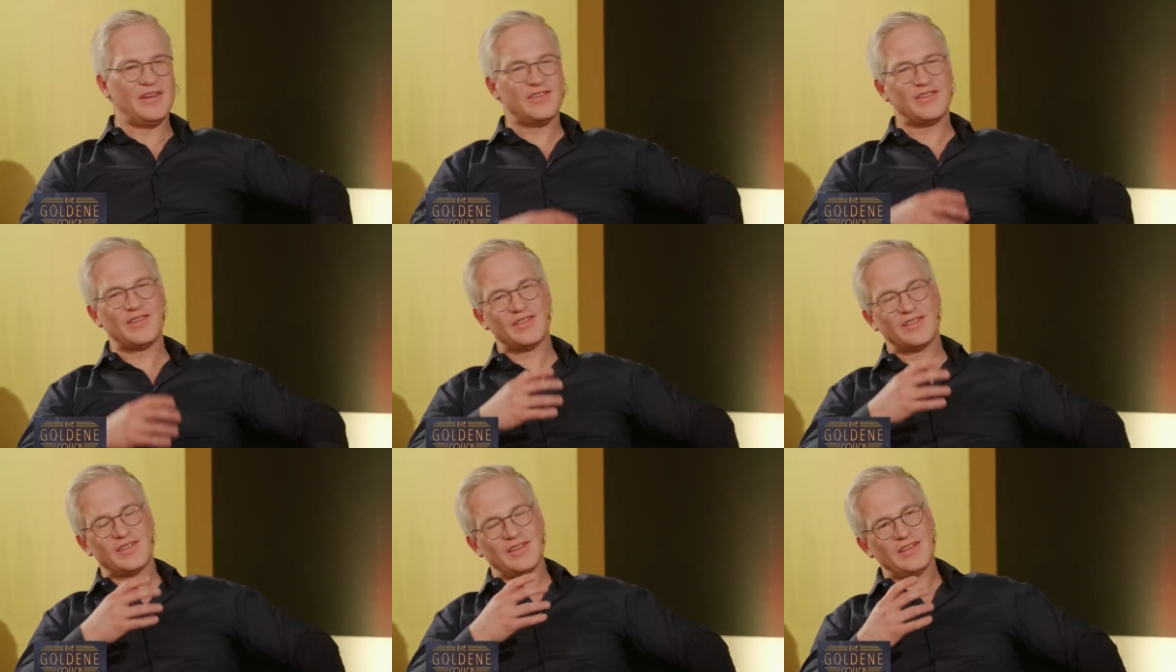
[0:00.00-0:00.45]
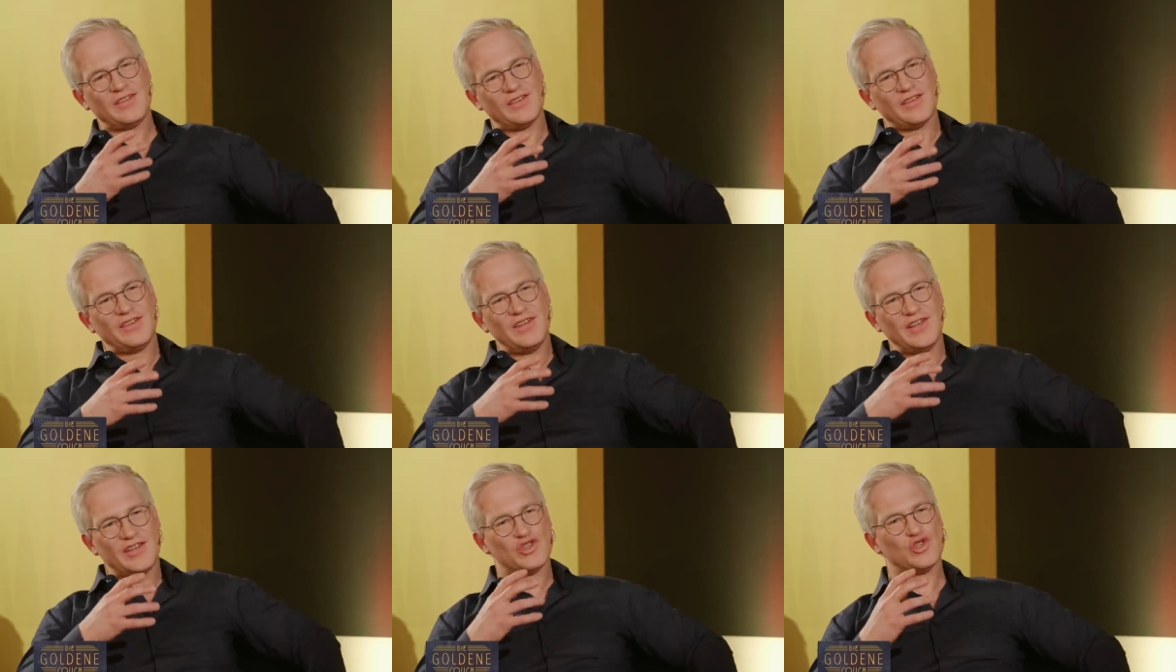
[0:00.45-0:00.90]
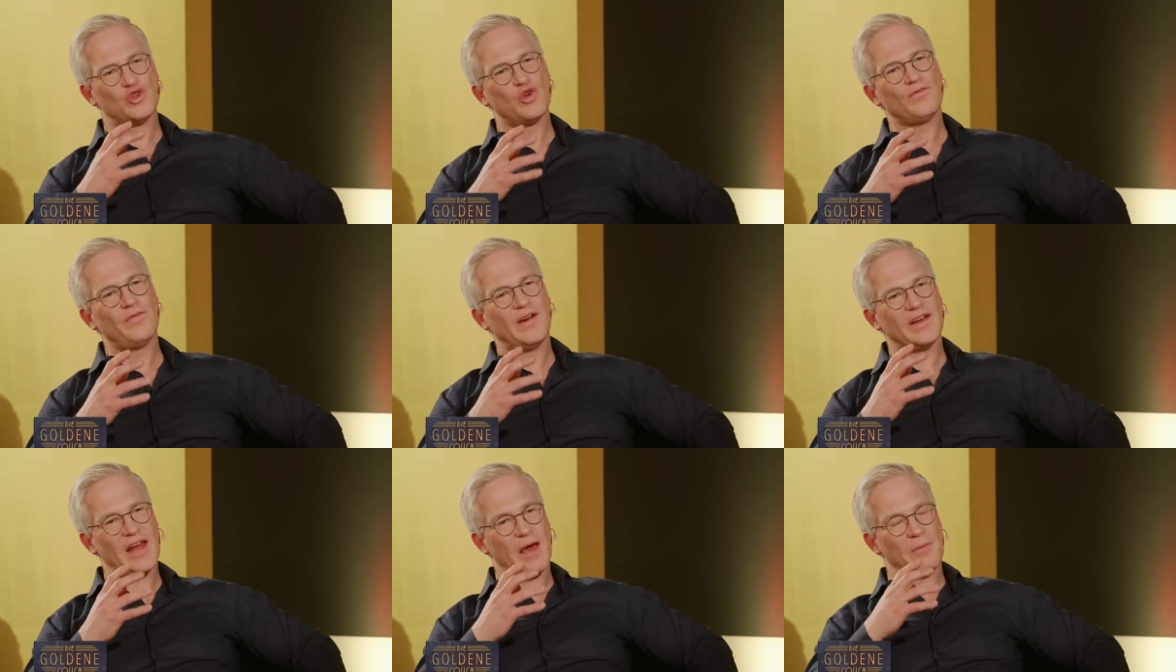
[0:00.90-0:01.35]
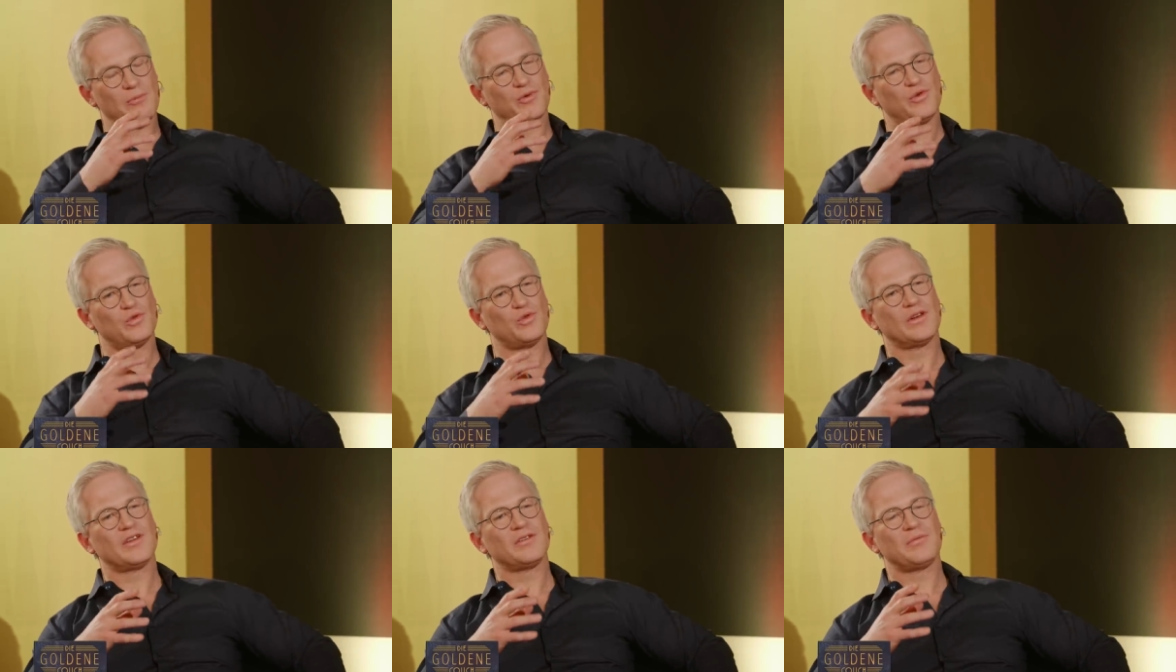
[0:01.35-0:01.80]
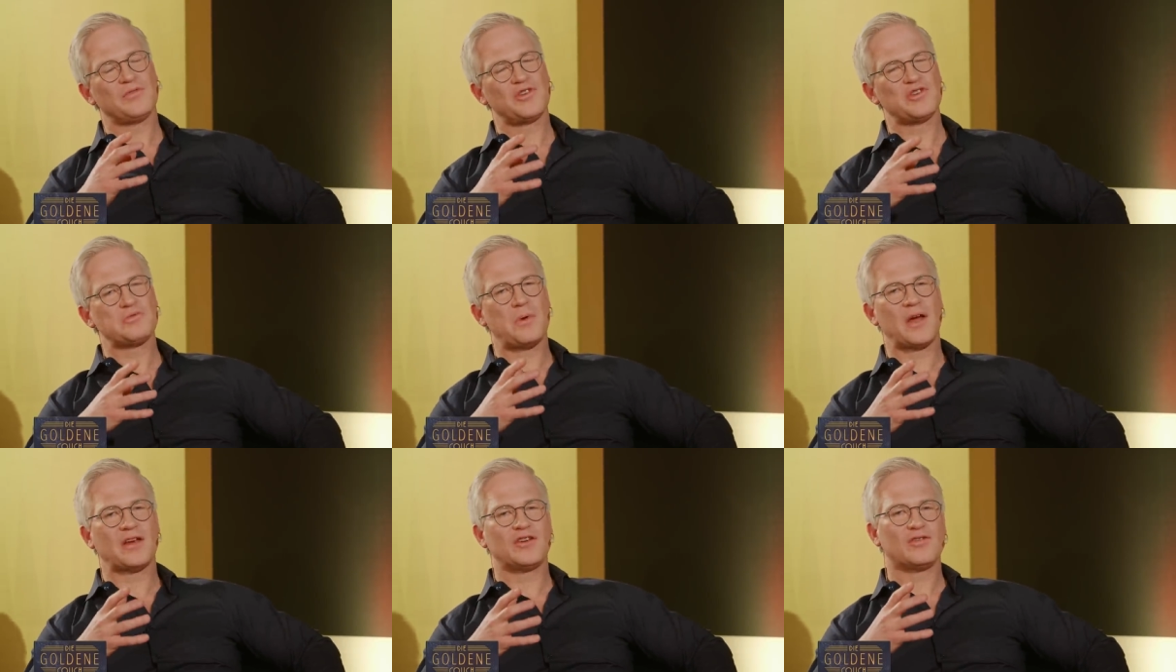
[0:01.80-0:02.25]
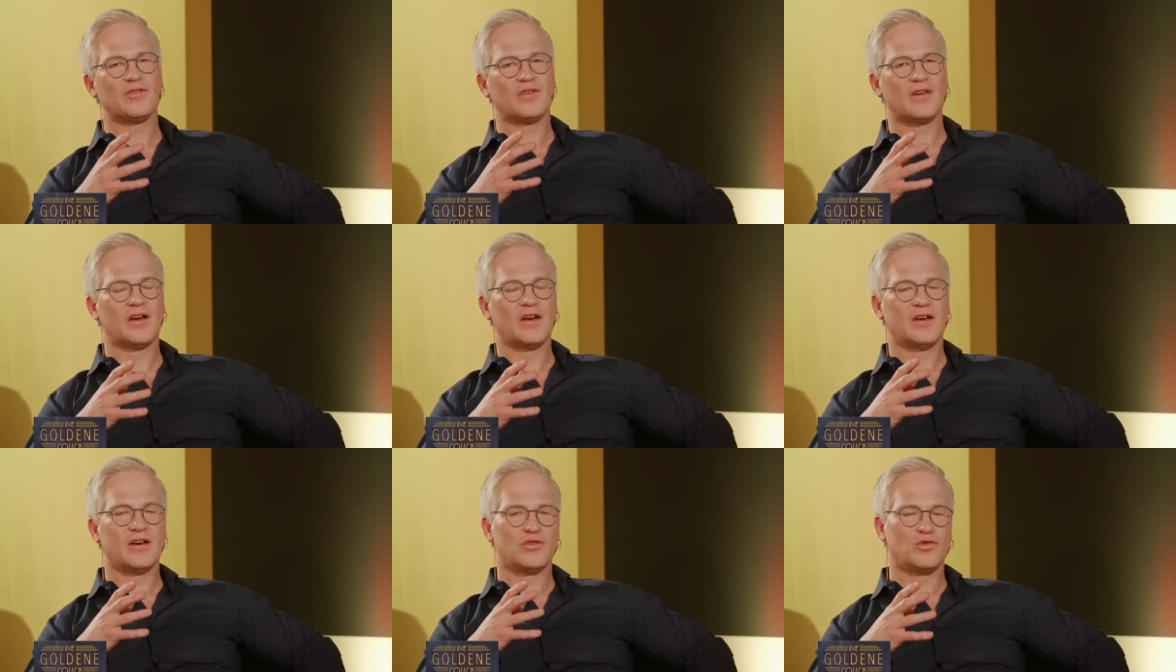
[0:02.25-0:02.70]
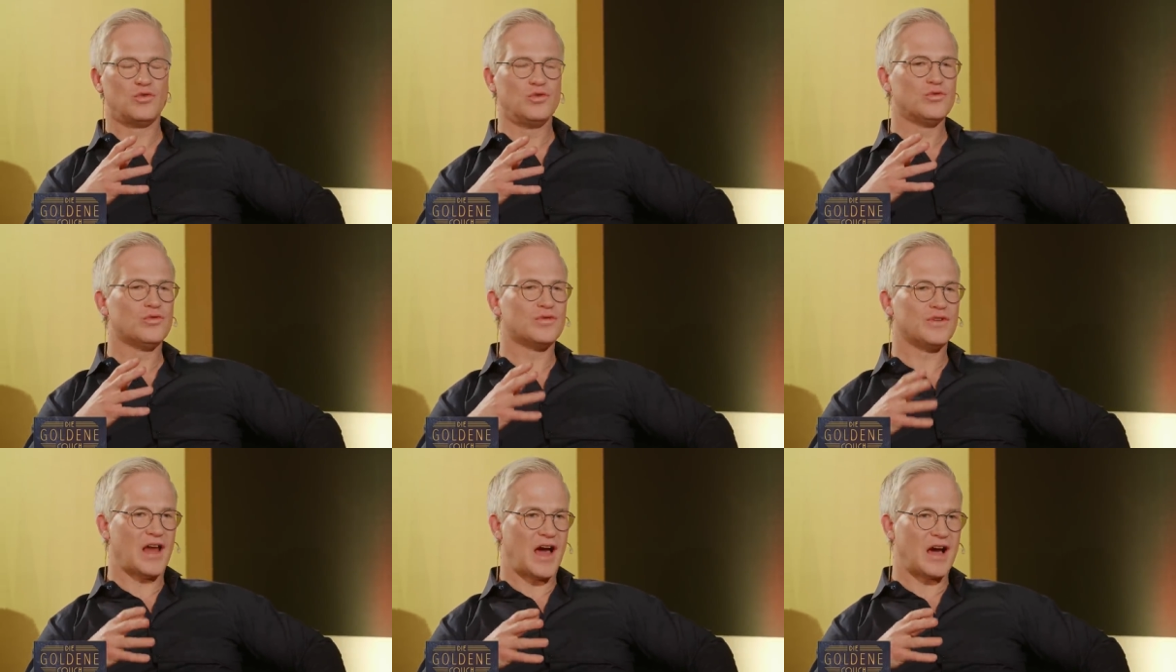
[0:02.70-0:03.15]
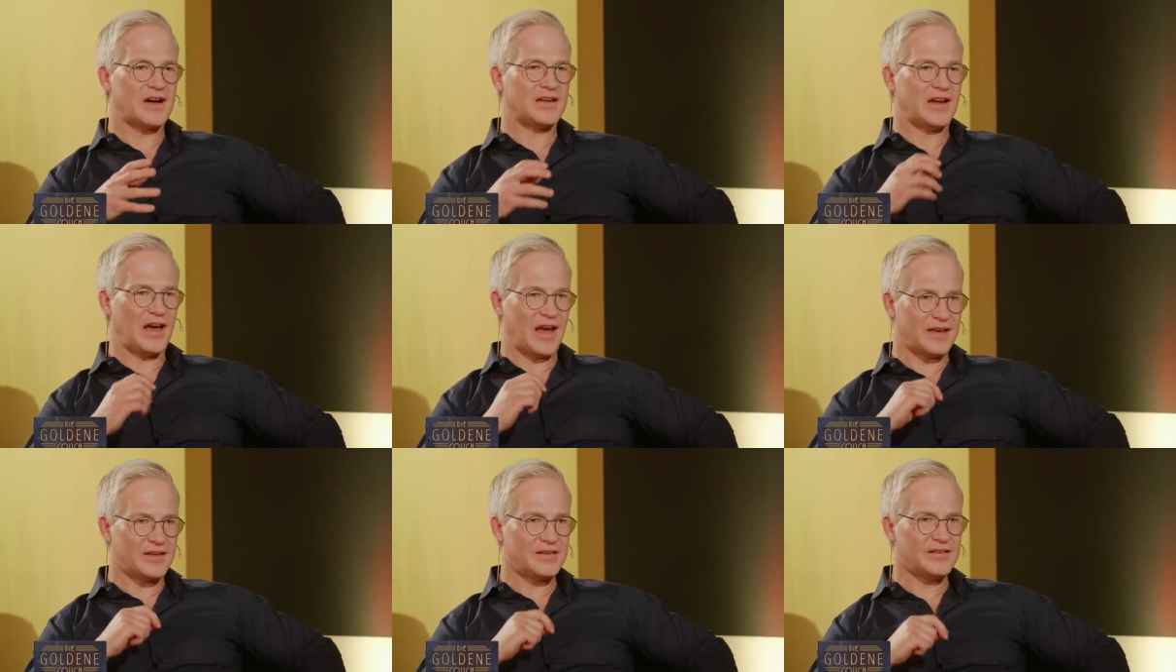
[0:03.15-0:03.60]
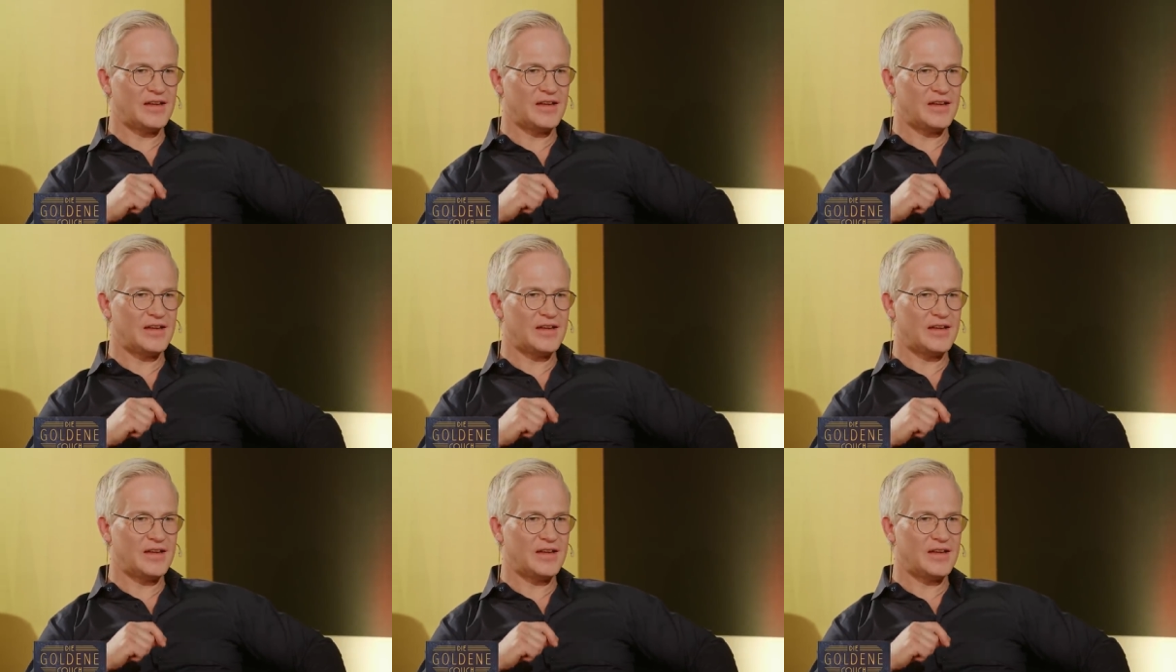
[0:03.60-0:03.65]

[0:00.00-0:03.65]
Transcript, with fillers: ist es, ist es nicht ein Stück weit absurd? Sie sprechen äh, Kühne und Nagel an.